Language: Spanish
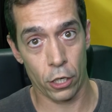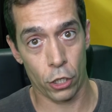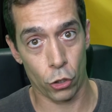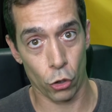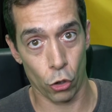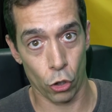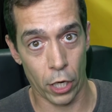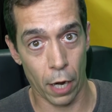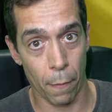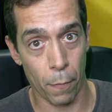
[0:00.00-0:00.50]

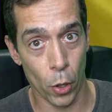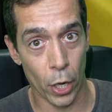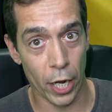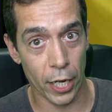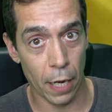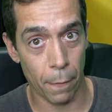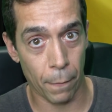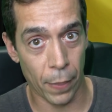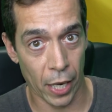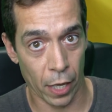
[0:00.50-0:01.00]
eso que
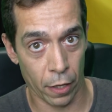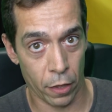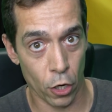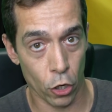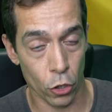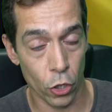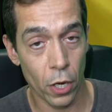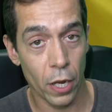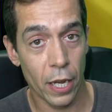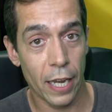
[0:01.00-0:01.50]
pone
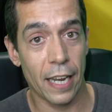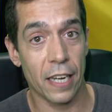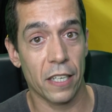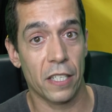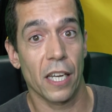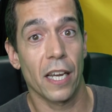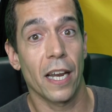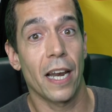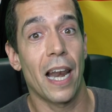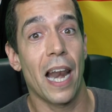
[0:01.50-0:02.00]
equiparación,
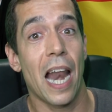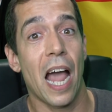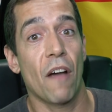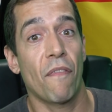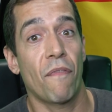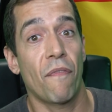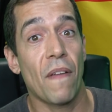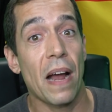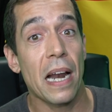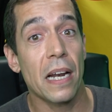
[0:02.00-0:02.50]
es
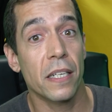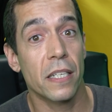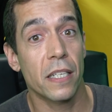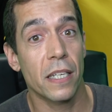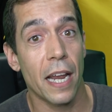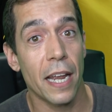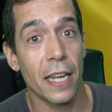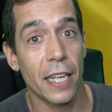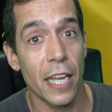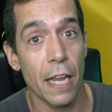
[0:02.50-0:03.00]
la
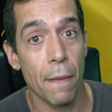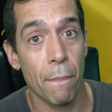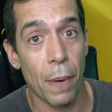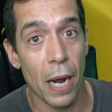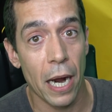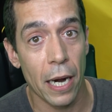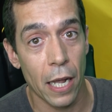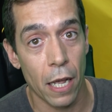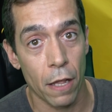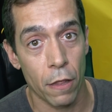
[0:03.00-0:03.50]
falsa
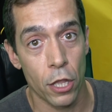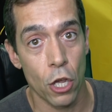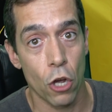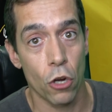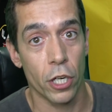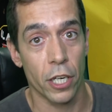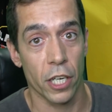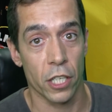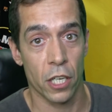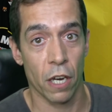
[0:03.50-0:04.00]

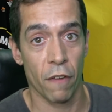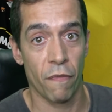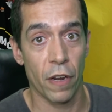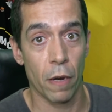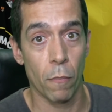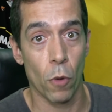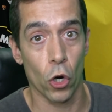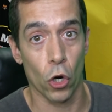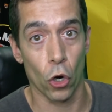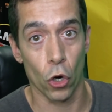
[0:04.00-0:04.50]
equiparación que se
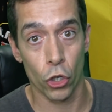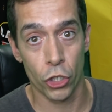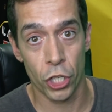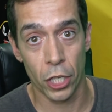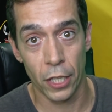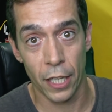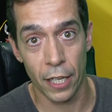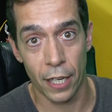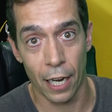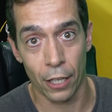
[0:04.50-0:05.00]
firmó con
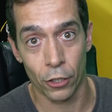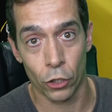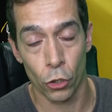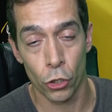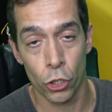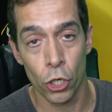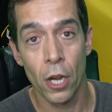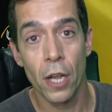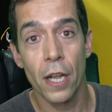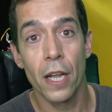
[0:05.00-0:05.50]
los
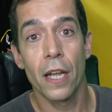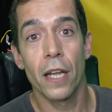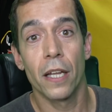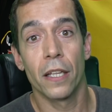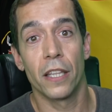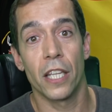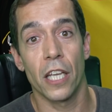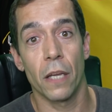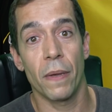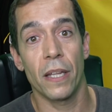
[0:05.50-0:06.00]
sindicatos
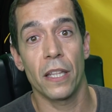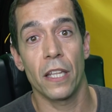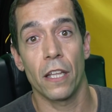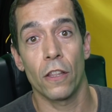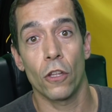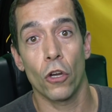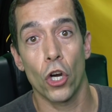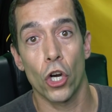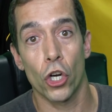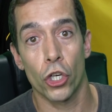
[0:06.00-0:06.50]

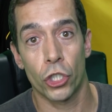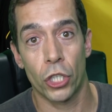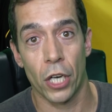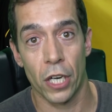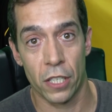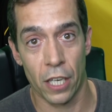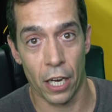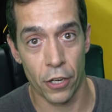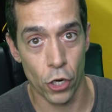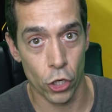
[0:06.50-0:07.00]
dividido en los
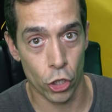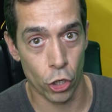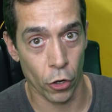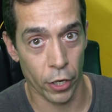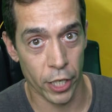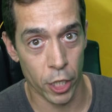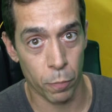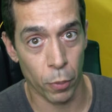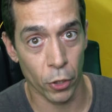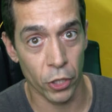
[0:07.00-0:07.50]
tres años
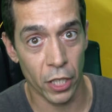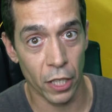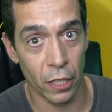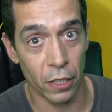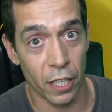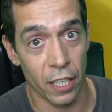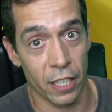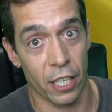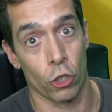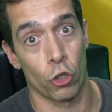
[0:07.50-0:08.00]

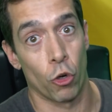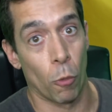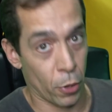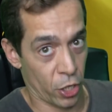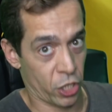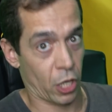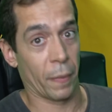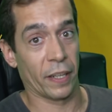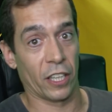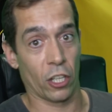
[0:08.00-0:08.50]
correspondientes que
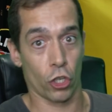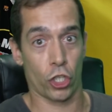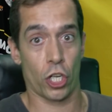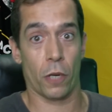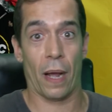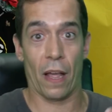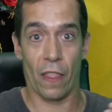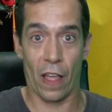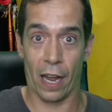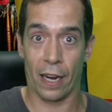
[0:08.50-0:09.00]
supuestamente
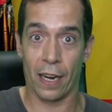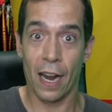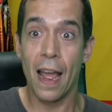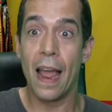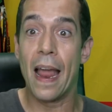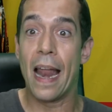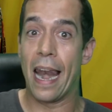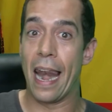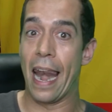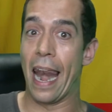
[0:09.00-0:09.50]
nos iba a dar
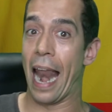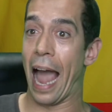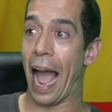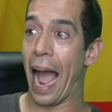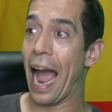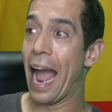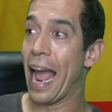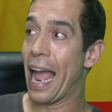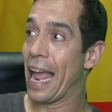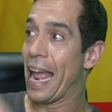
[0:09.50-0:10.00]

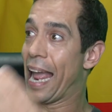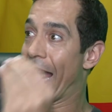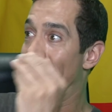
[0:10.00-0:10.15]
la